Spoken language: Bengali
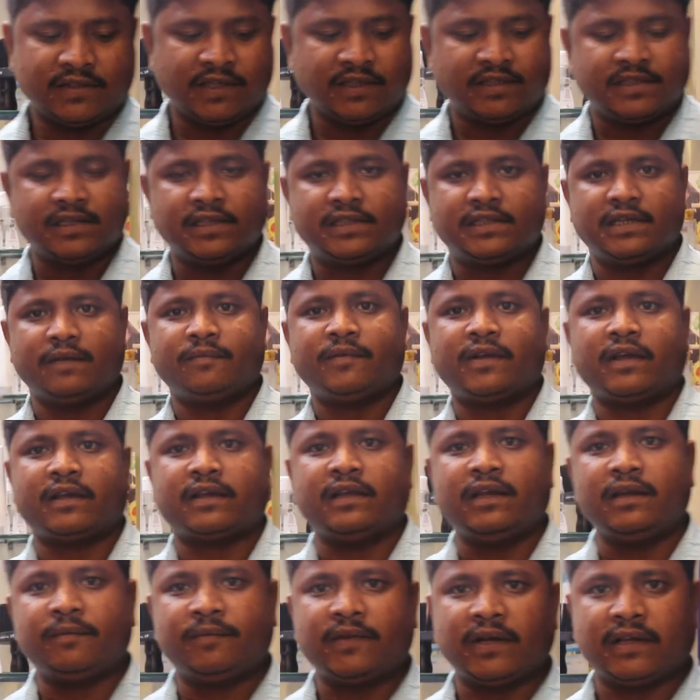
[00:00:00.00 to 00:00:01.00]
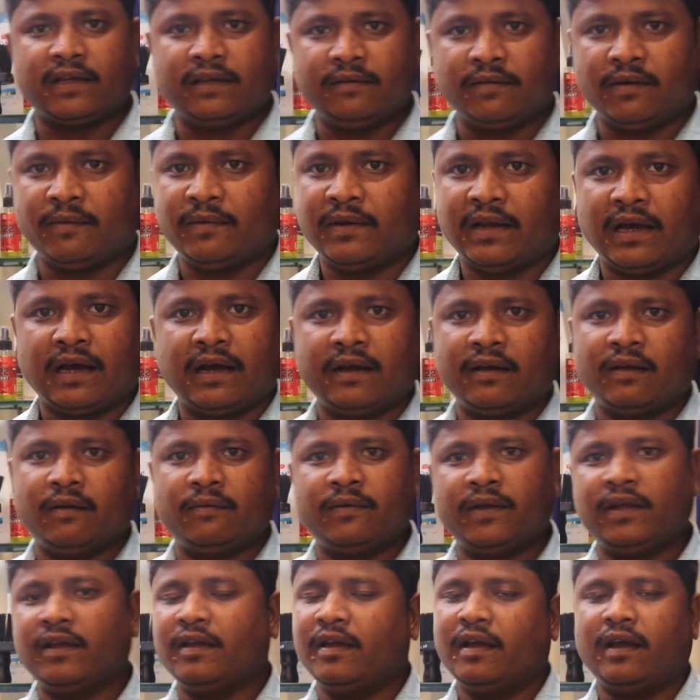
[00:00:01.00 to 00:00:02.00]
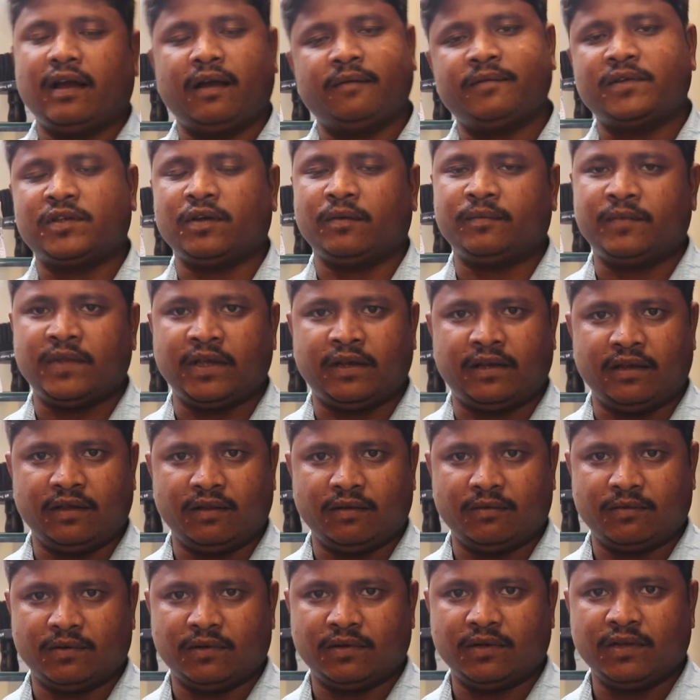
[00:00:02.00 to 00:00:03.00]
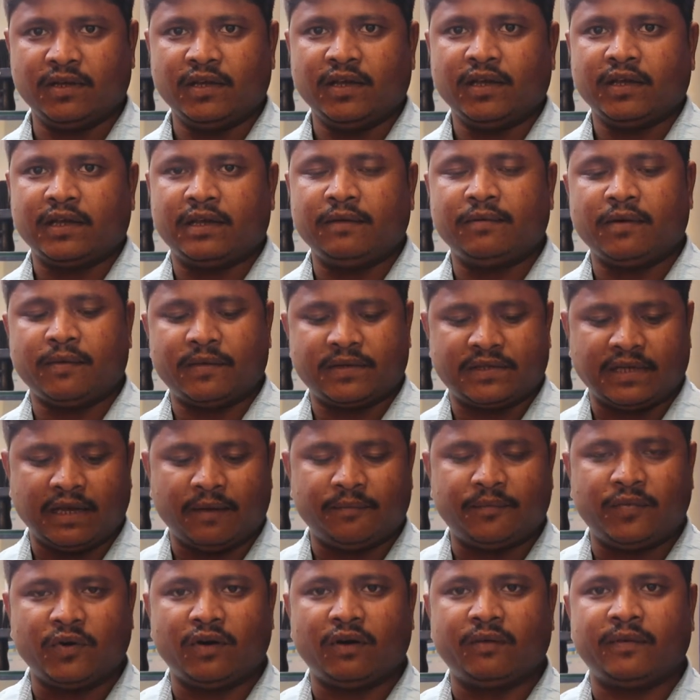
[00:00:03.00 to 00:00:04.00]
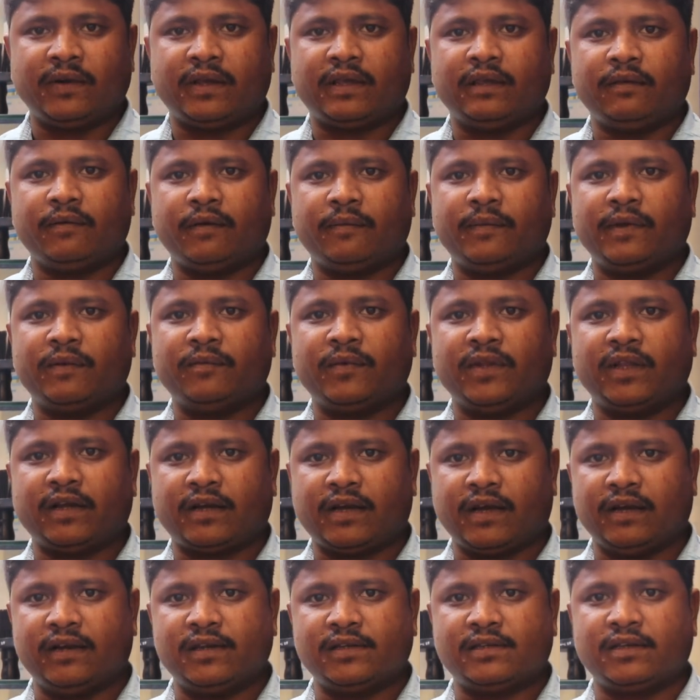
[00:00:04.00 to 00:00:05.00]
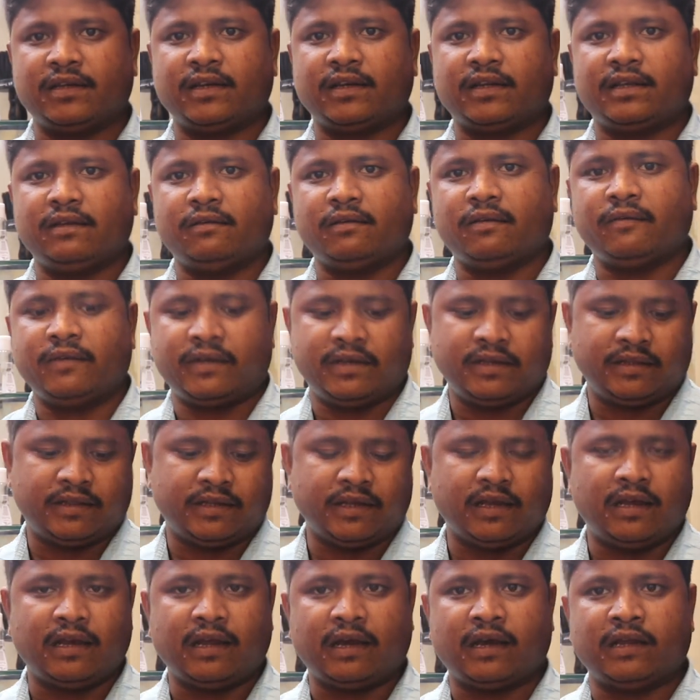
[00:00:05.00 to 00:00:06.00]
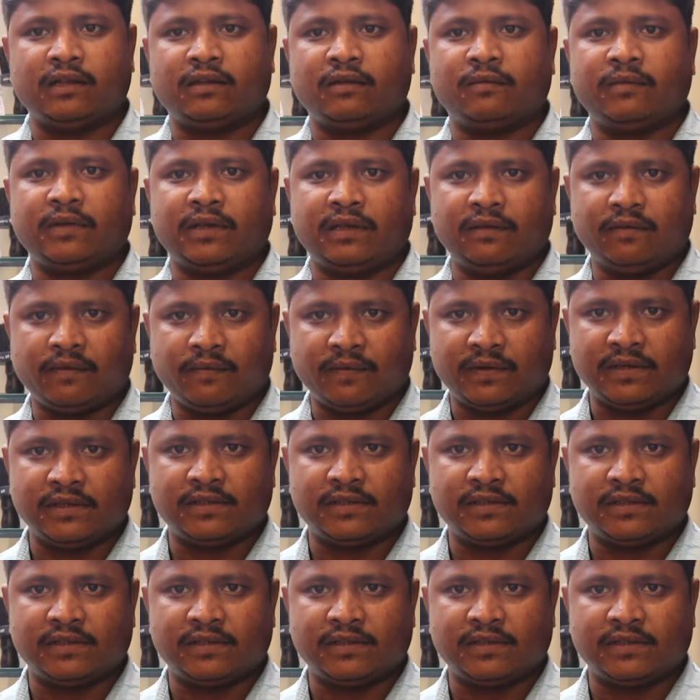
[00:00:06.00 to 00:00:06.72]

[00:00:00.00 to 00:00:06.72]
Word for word: সেই সিস্টেমটা ক্লিপটা কিভাবে লাগানো হবে আমি সব দেখিয়ে দেবো কিভাবে শ্যাম্পু হবে কিভাবে এর মধ্যে কন্ডিশনার কিভাবে কি তেল লাগাতে হবে কিভাবে